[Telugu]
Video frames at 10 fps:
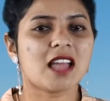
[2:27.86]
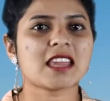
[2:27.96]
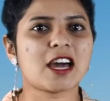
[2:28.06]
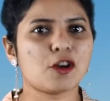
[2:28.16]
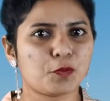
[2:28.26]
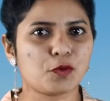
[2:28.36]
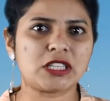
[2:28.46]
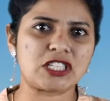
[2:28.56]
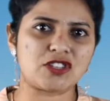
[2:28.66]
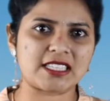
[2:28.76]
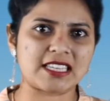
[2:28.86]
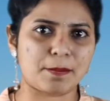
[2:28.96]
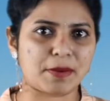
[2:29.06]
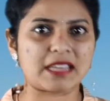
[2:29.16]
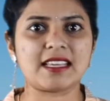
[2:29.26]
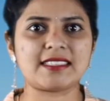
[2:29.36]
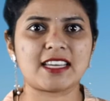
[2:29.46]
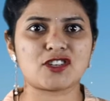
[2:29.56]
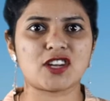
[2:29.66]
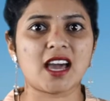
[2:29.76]
తాను పూర్తి చేసిన ప్రతి
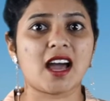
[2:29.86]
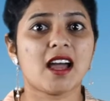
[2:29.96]
శిక్షణ